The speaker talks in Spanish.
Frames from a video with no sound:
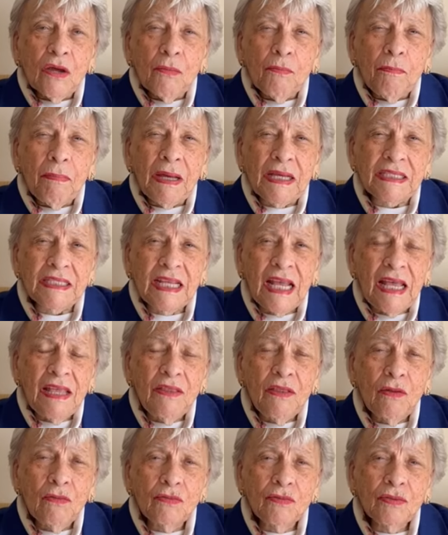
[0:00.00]

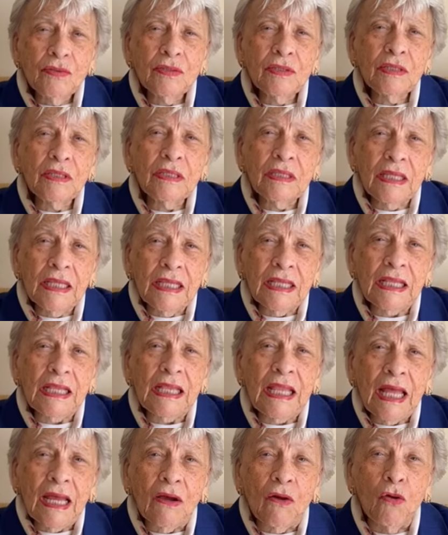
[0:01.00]
Pasados
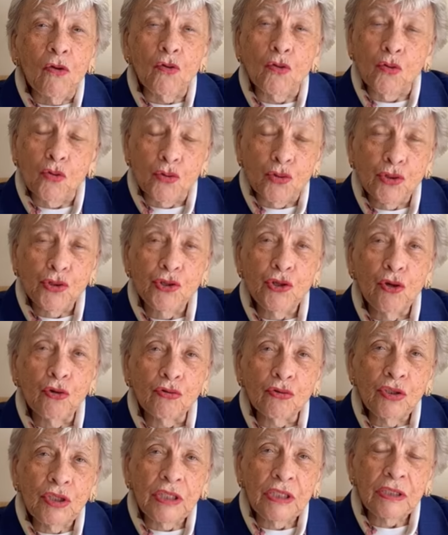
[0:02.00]
la
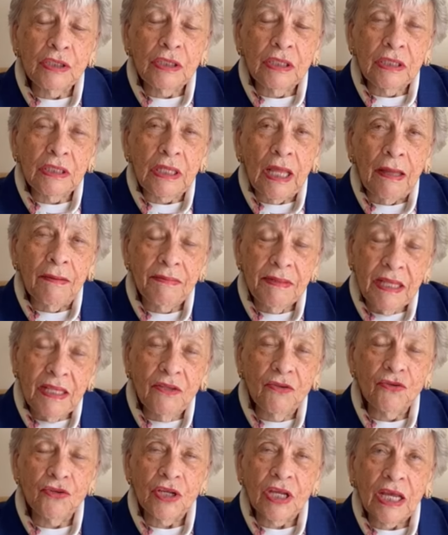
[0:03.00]
conclusión,
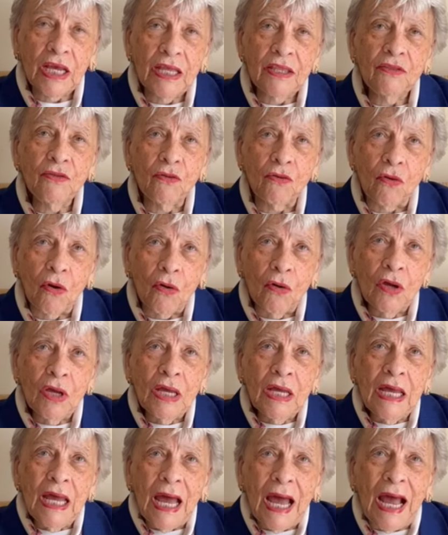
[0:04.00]
habiendo llegado
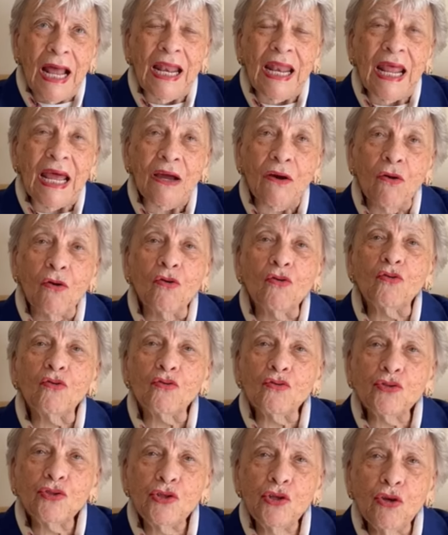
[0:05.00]
a la
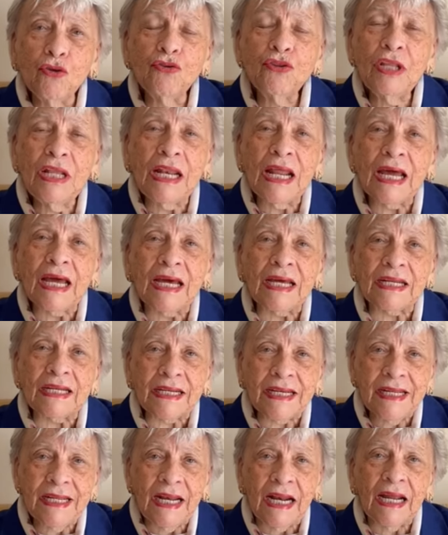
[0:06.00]
conclusión de la
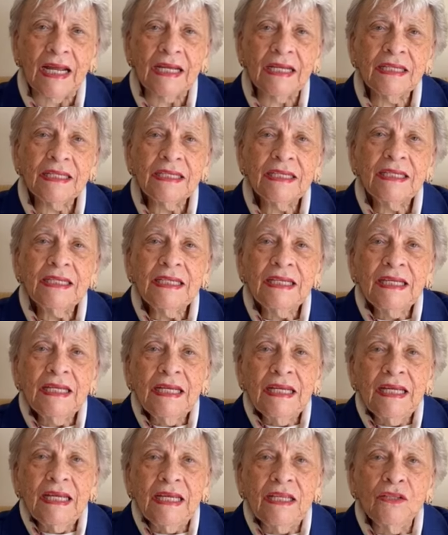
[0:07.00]
carrera,
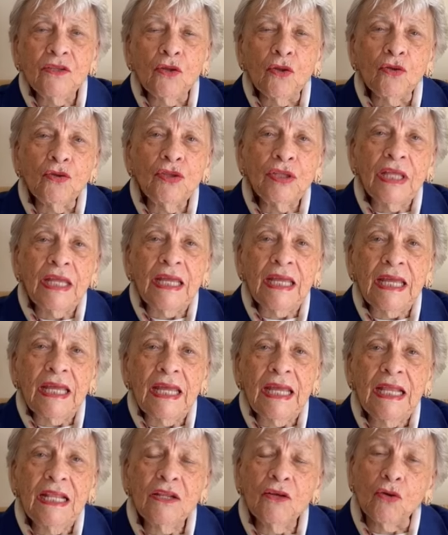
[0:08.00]
en donde
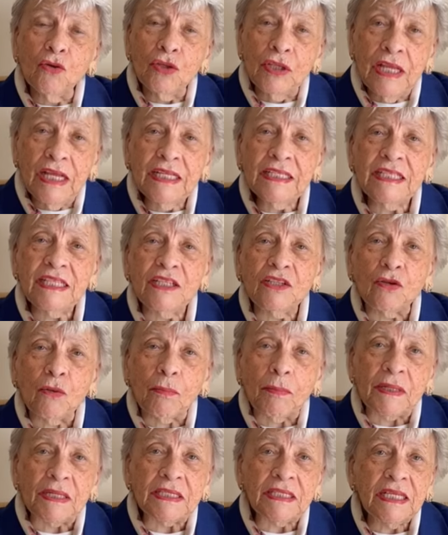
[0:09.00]
él con éxito
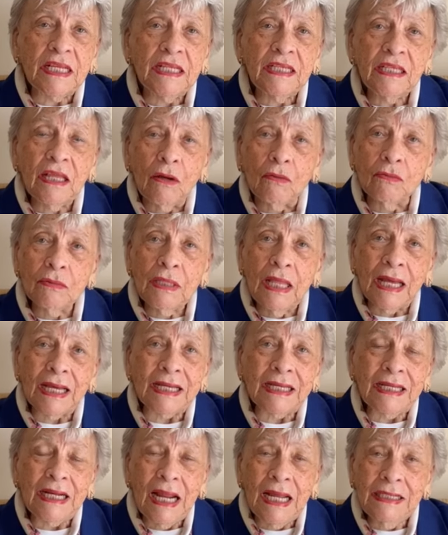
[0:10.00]
presenta una
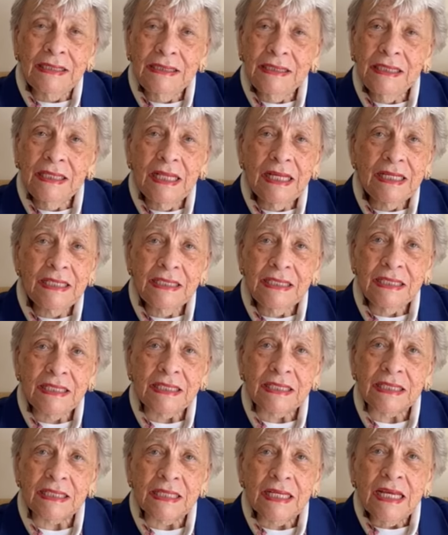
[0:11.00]
gran
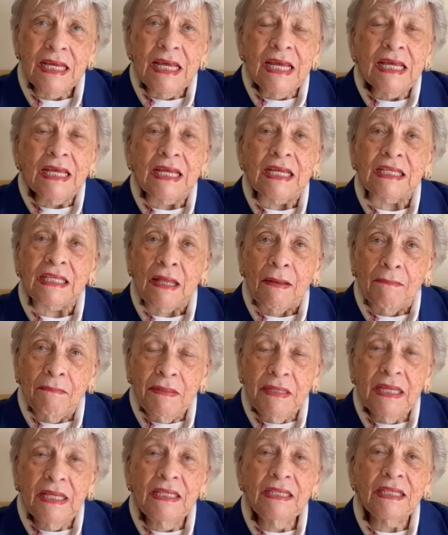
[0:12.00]
tesis que
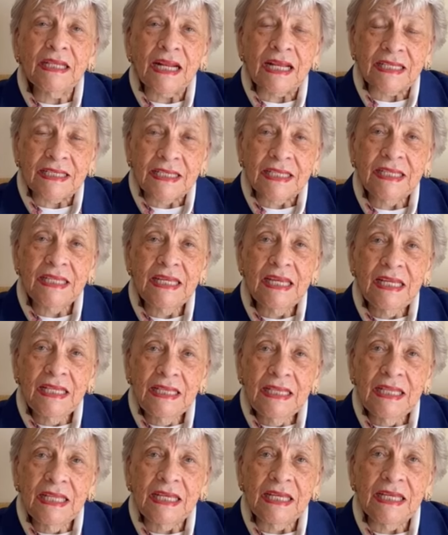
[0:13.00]
también
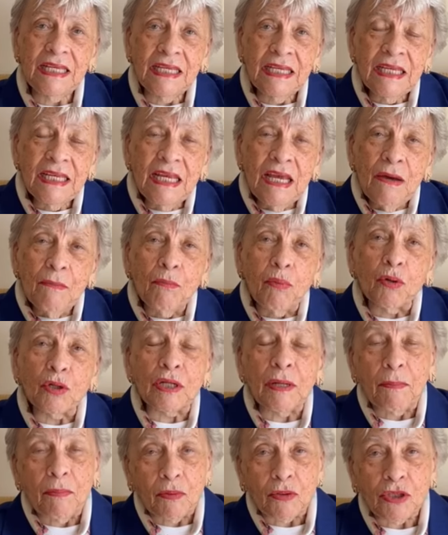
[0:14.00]
trasciende,
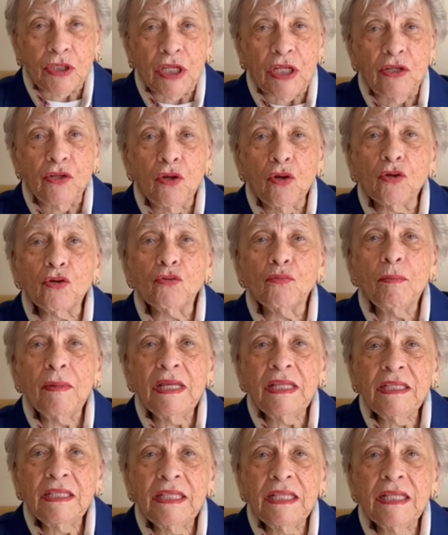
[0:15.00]
porque
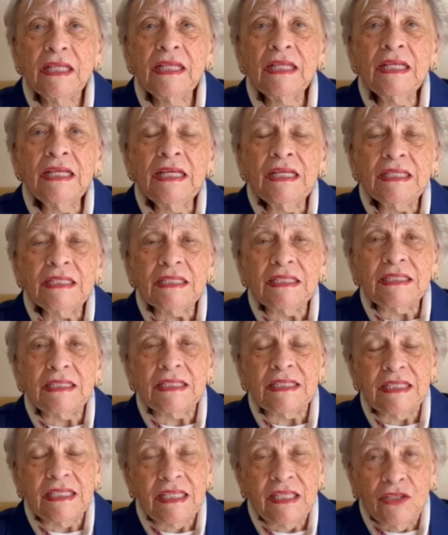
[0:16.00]
posteriormente
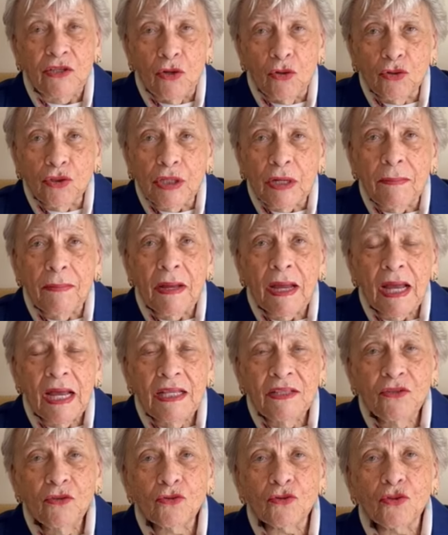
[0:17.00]
siguió
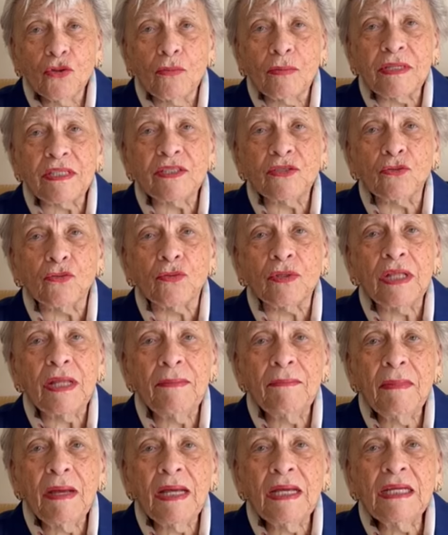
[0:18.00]
trabajando sobre su
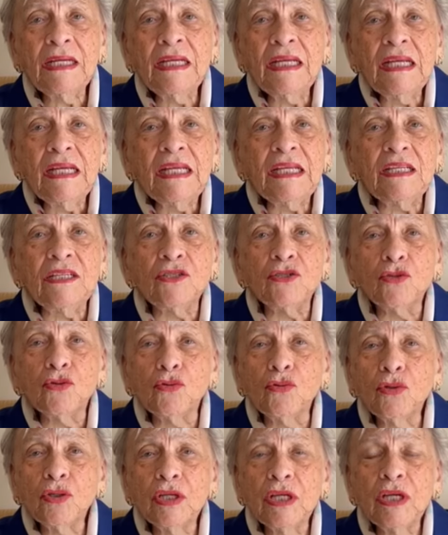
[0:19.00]
tema y
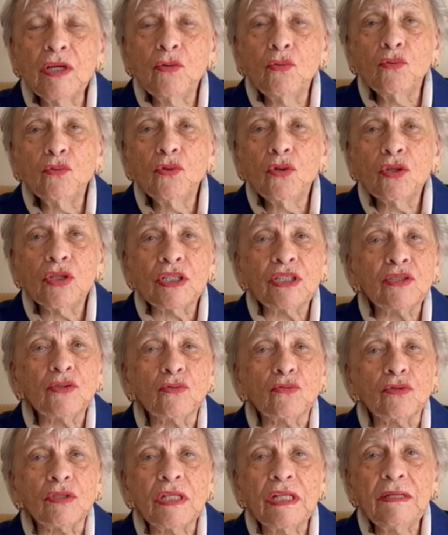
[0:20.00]
surge uno de
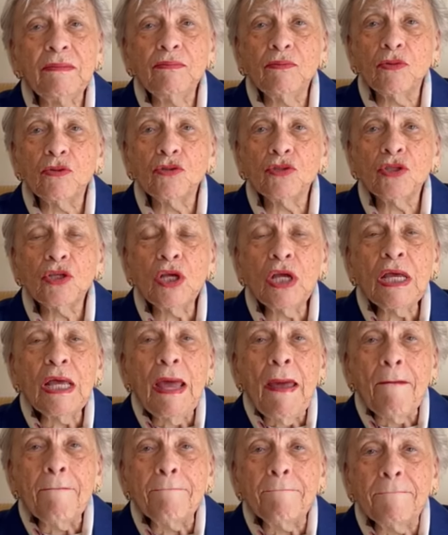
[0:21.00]
sus libros
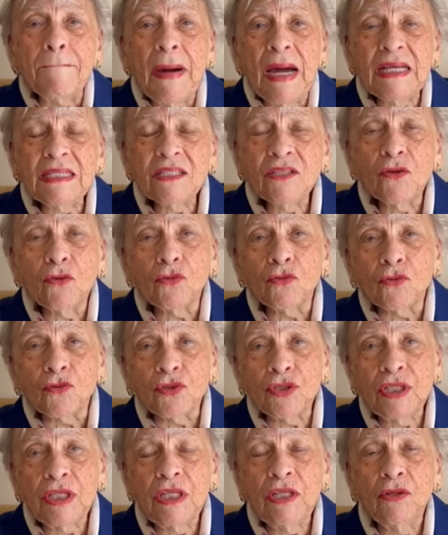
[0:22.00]
más
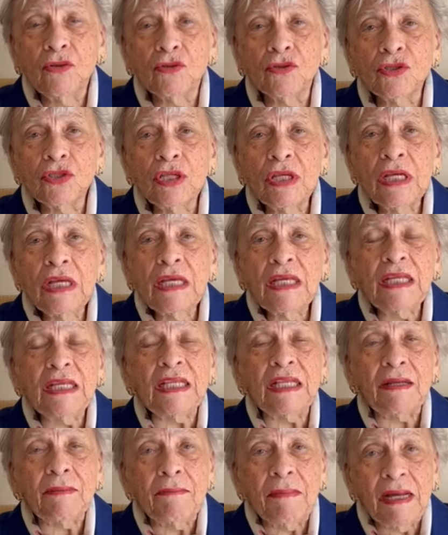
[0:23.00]
conocidos y
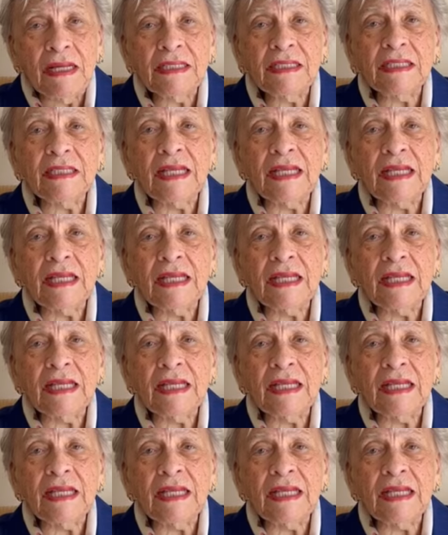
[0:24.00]
de más